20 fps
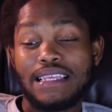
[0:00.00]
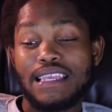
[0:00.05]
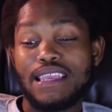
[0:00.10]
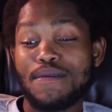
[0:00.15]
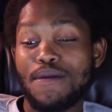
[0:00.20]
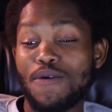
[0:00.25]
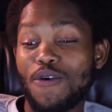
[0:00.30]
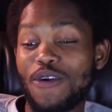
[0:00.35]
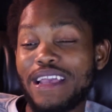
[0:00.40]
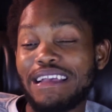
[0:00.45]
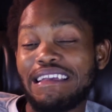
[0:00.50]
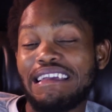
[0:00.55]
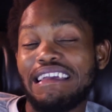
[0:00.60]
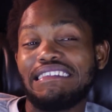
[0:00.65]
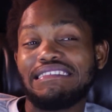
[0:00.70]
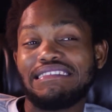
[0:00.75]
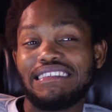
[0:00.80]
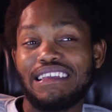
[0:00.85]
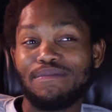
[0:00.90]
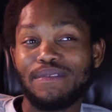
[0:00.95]
Y me voy en
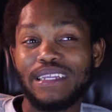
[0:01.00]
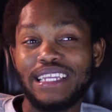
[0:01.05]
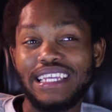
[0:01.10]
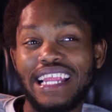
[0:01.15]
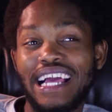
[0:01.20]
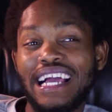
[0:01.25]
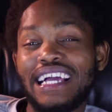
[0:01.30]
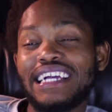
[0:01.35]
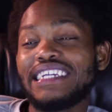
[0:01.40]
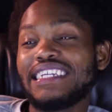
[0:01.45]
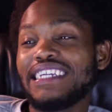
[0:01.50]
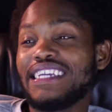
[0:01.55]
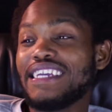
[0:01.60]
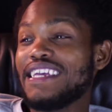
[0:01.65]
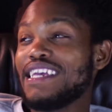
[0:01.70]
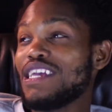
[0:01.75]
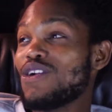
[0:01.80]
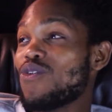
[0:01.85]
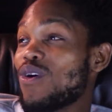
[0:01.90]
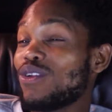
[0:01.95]
esa, mira.
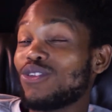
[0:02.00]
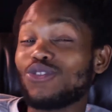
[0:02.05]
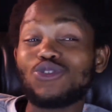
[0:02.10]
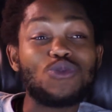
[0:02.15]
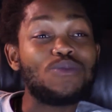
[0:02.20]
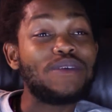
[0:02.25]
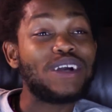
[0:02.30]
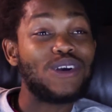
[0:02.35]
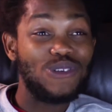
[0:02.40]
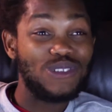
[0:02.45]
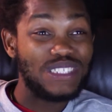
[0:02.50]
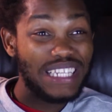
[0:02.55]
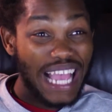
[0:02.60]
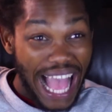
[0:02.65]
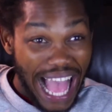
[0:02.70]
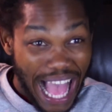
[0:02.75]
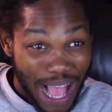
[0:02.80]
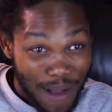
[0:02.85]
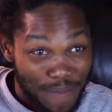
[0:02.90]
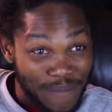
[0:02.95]
Cuando tú me escuchas
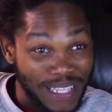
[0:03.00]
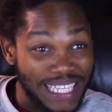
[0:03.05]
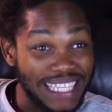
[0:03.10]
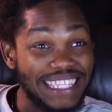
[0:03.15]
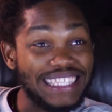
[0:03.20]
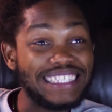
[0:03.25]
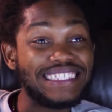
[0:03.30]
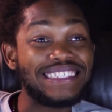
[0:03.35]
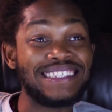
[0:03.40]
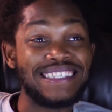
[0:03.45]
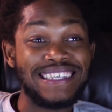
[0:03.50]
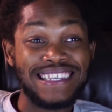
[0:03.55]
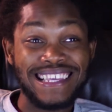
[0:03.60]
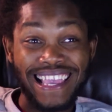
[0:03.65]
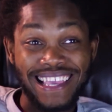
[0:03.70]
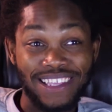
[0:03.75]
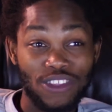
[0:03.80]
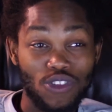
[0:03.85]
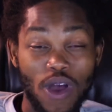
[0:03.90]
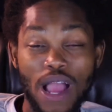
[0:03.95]
a mí
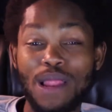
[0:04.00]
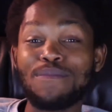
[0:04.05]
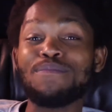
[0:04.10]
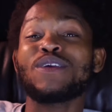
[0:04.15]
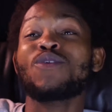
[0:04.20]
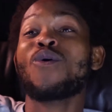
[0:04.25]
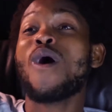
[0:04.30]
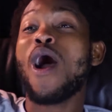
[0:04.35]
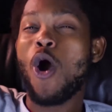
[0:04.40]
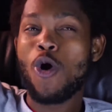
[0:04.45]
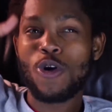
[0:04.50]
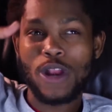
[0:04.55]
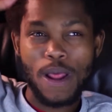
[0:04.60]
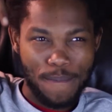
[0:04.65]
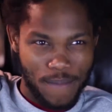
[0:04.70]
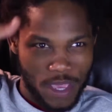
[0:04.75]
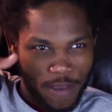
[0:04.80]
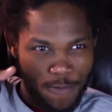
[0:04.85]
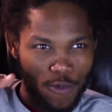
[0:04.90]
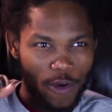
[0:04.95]
diciendo, al menos ahora
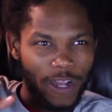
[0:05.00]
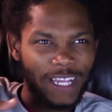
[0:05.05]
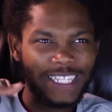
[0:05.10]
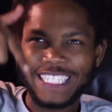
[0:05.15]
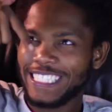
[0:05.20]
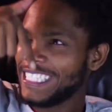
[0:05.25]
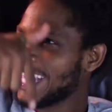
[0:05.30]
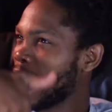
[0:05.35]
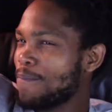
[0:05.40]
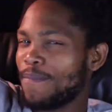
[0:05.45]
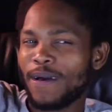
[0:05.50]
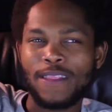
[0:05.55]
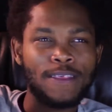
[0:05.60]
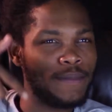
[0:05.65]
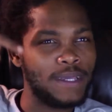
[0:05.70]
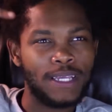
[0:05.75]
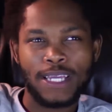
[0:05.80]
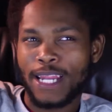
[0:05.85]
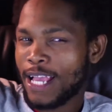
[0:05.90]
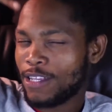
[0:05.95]
mismo, en esta etapa de
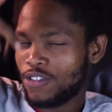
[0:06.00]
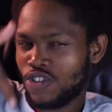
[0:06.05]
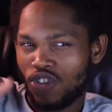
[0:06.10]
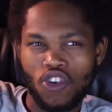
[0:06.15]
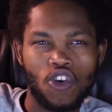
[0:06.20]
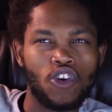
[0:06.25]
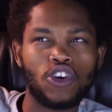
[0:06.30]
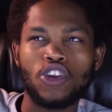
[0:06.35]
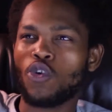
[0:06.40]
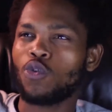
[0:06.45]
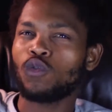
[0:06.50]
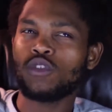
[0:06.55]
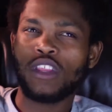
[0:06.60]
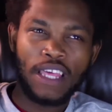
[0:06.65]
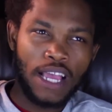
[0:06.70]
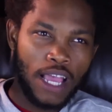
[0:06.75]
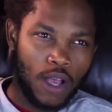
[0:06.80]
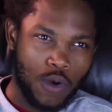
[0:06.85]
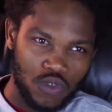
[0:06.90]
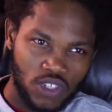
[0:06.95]
mi creación y lo que
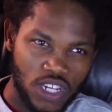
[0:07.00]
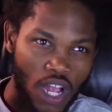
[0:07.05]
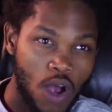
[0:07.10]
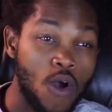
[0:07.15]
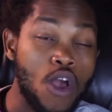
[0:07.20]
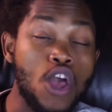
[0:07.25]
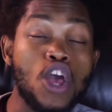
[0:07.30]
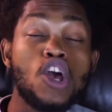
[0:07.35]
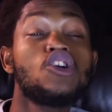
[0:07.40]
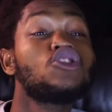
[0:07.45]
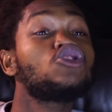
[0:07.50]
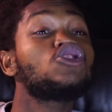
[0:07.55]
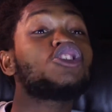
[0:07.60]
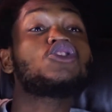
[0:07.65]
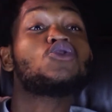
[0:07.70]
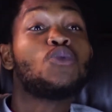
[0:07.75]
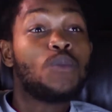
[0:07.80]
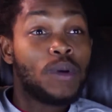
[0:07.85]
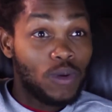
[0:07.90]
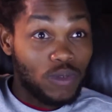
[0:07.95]
ustedes han escuchado, si
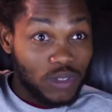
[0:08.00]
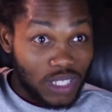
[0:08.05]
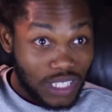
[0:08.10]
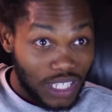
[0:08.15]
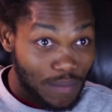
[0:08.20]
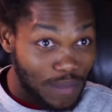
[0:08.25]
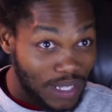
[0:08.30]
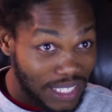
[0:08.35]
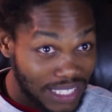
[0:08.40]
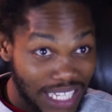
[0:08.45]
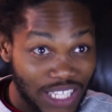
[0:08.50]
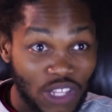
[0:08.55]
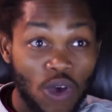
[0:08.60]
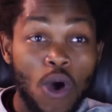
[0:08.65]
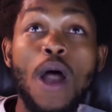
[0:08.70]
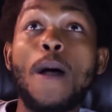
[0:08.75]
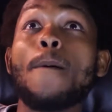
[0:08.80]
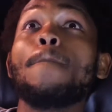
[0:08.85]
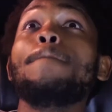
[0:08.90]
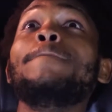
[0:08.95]
tú me escuchas a mí diciendo,
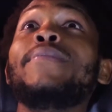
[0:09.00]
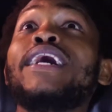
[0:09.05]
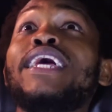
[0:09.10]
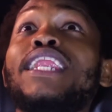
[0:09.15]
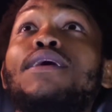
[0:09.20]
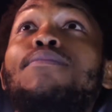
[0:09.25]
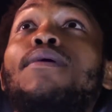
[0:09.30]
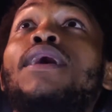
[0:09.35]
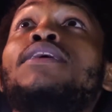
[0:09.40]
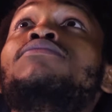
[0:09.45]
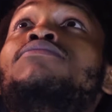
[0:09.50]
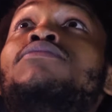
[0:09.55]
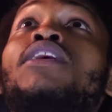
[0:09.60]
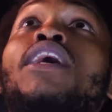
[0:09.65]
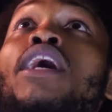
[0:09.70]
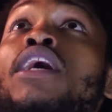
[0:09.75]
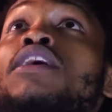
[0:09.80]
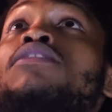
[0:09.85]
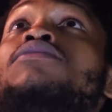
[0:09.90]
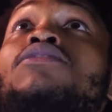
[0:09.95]
me
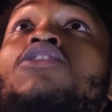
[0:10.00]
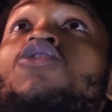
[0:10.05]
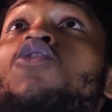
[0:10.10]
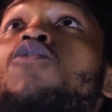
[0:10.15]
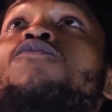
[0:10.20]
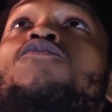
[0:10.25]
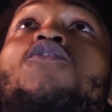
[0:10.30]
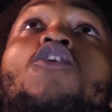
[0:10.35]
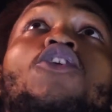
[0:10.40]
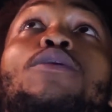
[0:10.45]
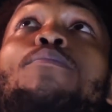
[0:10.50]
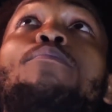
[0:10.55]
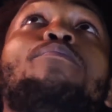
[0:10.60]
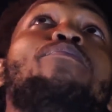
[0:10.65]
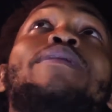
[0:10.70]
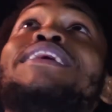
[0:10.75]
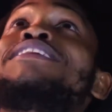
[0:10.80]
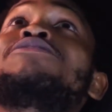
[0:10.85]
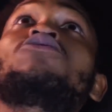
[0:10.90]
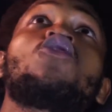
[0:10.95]
levanté sin un fucking
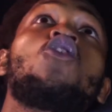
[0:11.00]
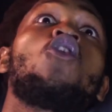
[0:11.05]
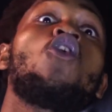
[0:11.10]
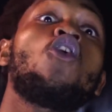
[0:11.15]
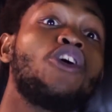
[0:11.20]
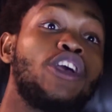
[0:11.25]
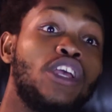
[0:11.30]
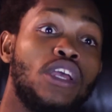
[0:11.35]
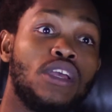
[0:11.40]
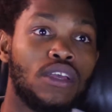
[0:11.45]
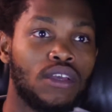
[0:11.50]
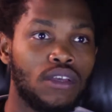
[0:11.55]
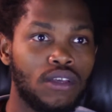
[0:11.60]
peso hoy,